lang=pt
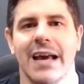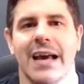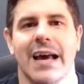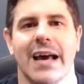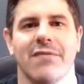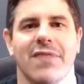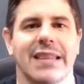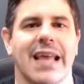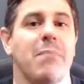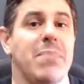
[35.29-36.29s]
É, vai
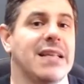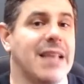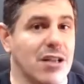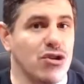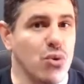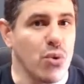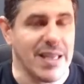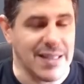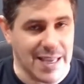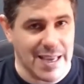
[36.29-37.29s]
dar a habilidade do
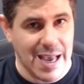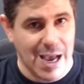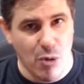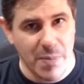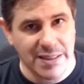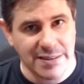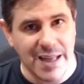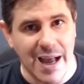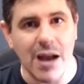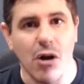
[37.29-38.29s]
item
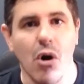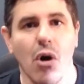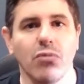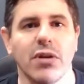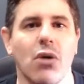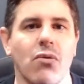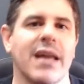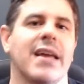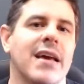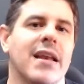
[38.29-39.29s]
aumentar ou não
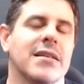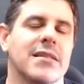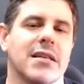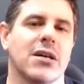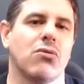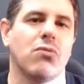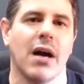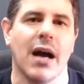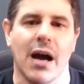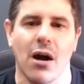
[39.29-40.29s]
em relação
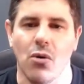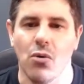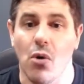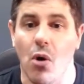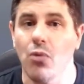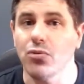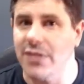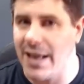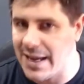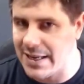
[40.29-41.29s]
ao
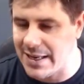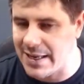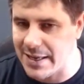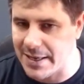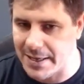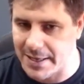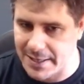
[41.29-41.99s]
container.